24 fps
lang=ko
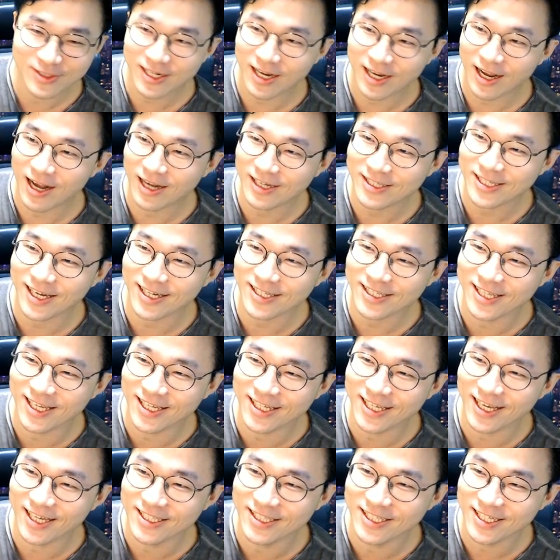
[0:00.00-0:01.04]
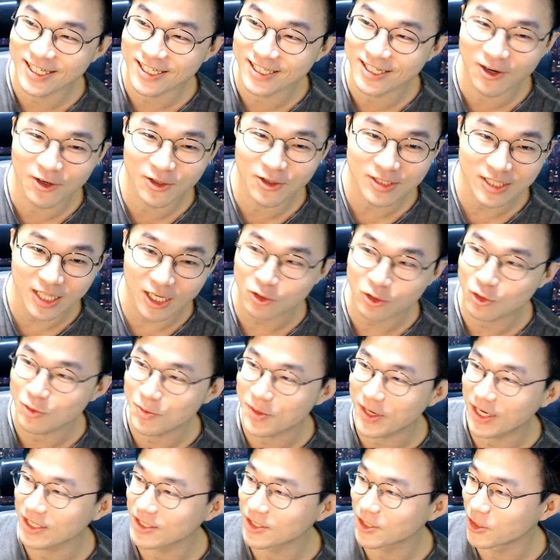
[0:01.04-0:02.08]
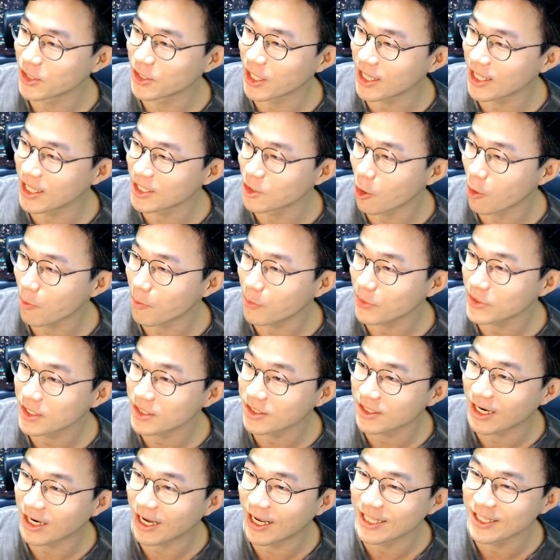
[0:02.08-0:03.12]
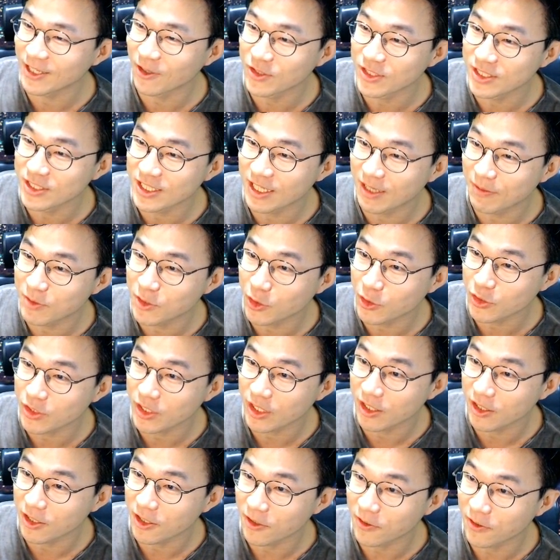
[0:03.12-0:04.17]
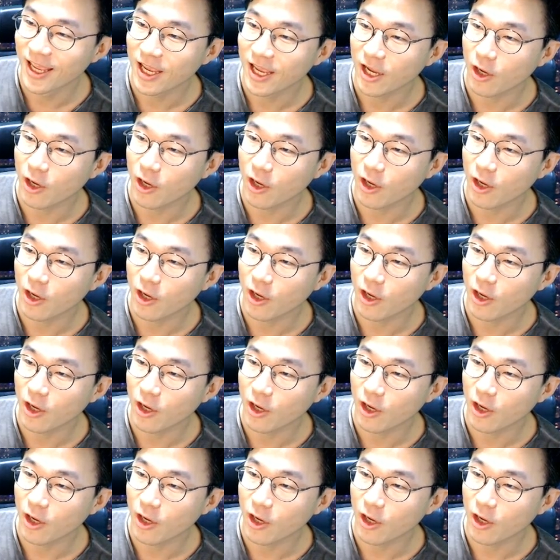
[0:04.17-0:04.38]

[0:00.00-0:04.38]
우리가 항상 얘기하는 그거를 딱 출발했어요. 얘는 0% 라인이 어디냐면 여기에요.